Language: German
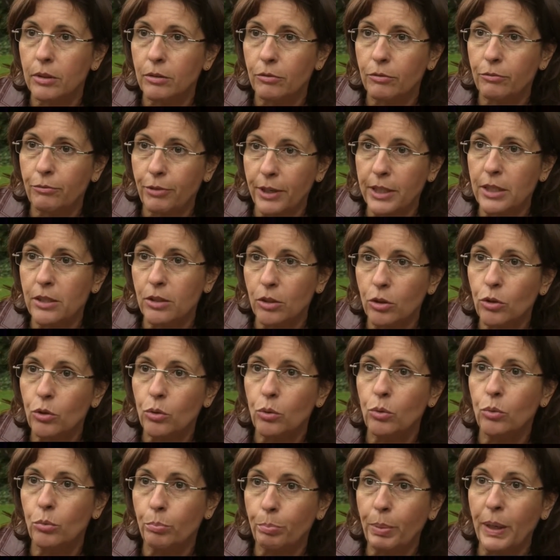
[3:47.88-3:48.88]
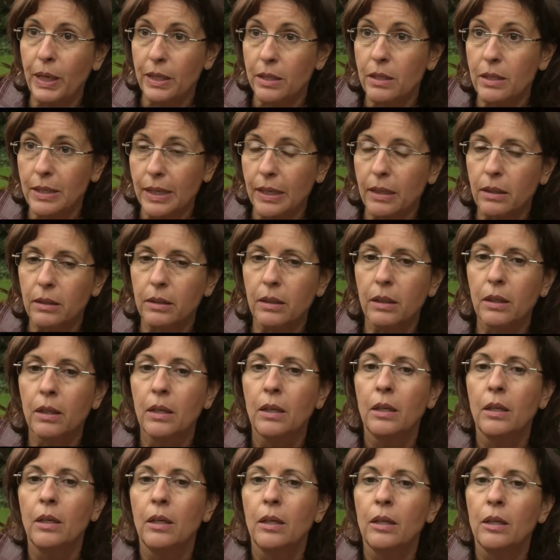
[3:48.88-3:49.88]
fest genug breite Decke.
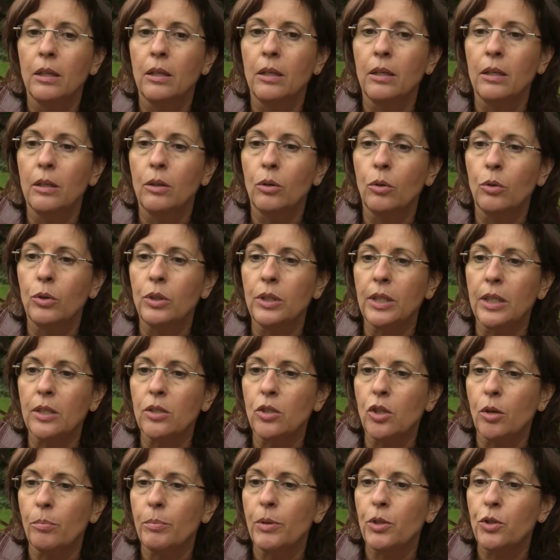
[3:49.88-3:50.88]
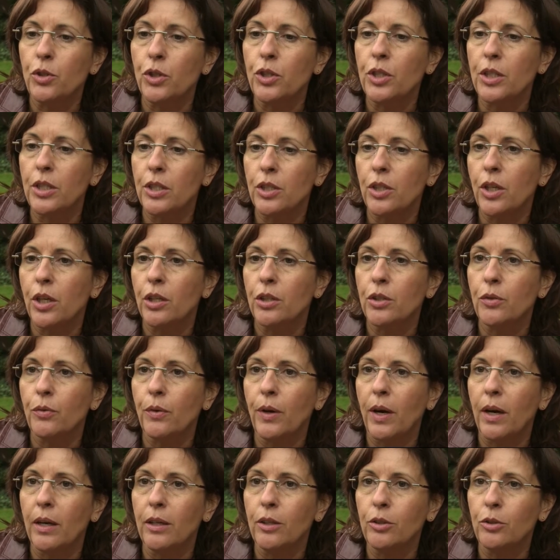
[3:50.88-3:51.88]
Äh, und jetzt kommt natürlich die
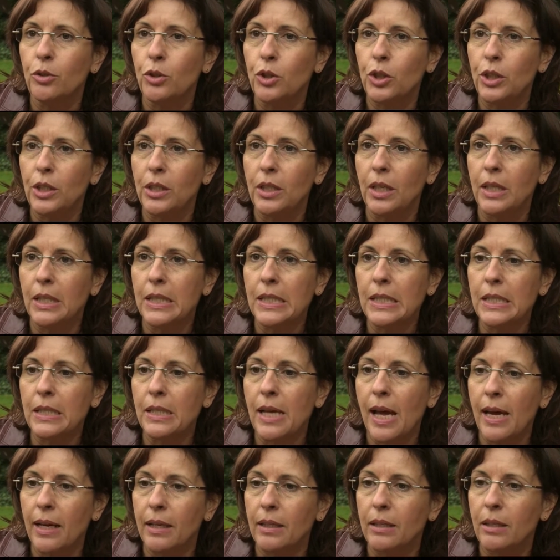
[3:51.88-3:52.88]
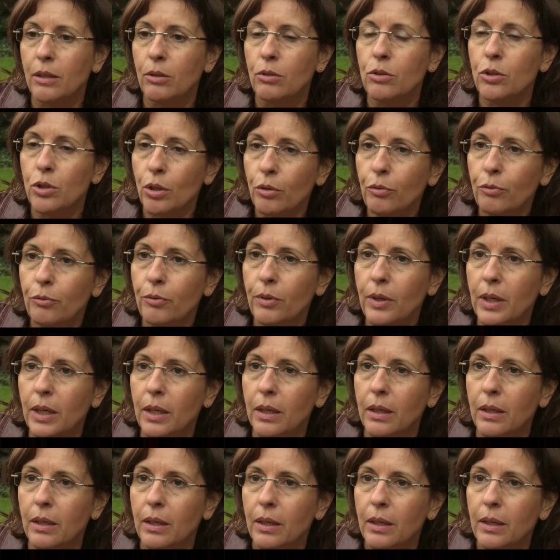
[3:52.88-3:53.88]
Sicherheitsfrage durch die ganzen Hacker- und
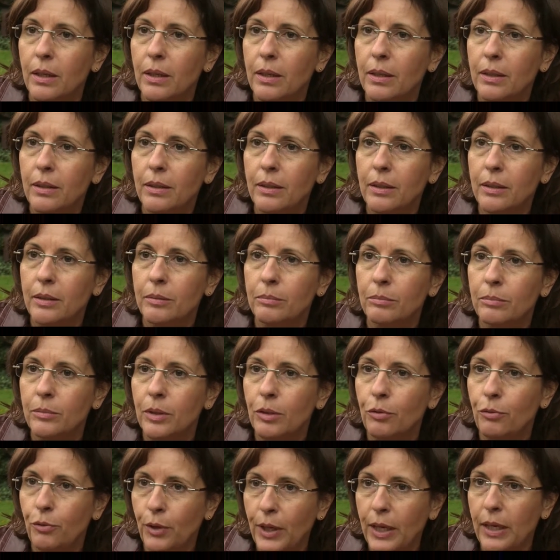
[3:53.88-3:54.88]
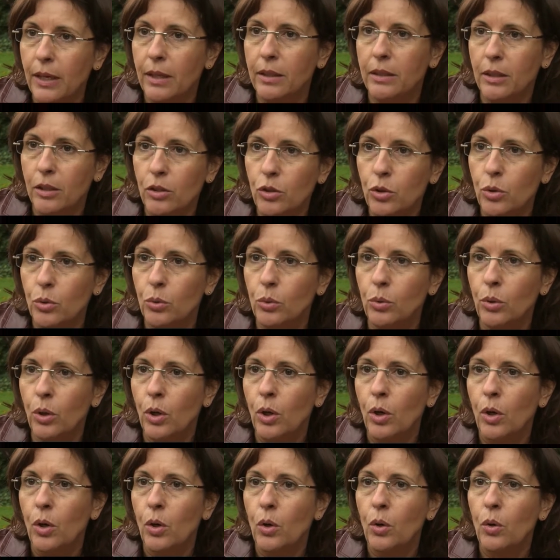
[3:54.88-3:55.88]
Softwarefehler ähm, dazu.
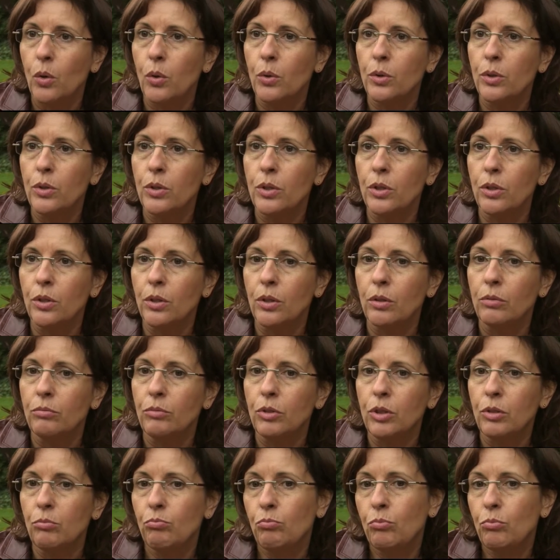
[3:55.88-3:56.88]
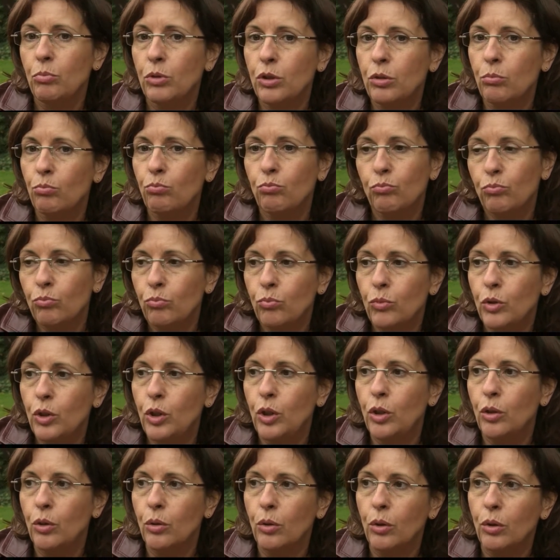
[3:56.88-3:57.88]
Und äh,
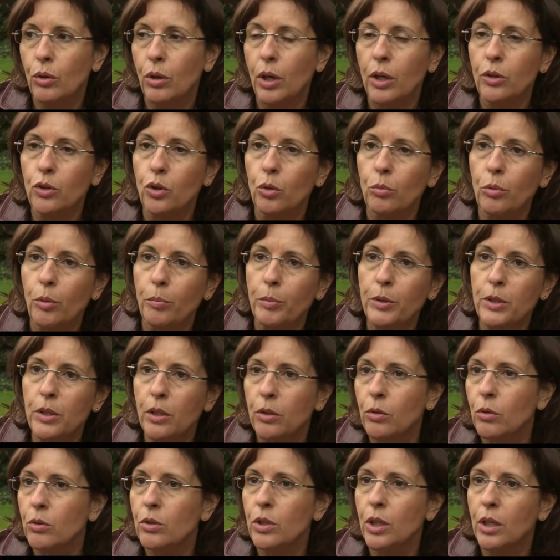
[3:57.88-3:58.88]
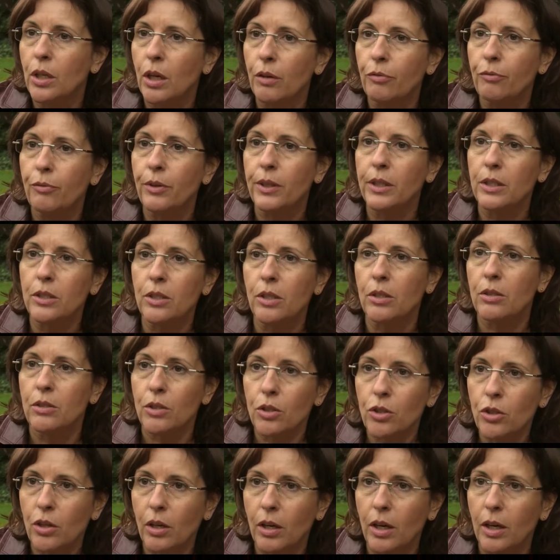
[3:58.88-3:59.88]
die äh, Atomlobby sagt, unsere Kraftwerke sind
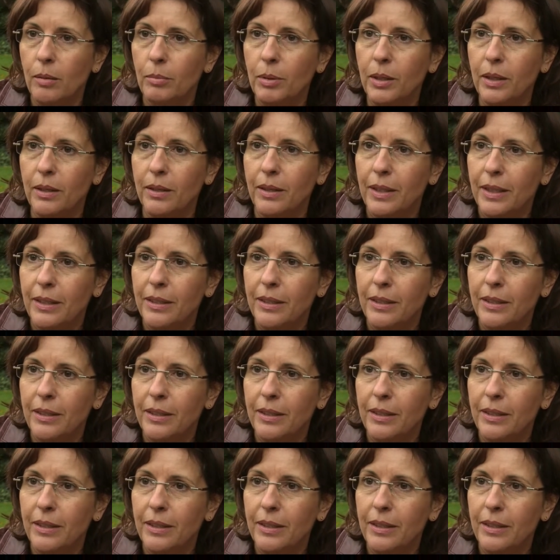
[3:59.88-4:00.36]
sicher, aber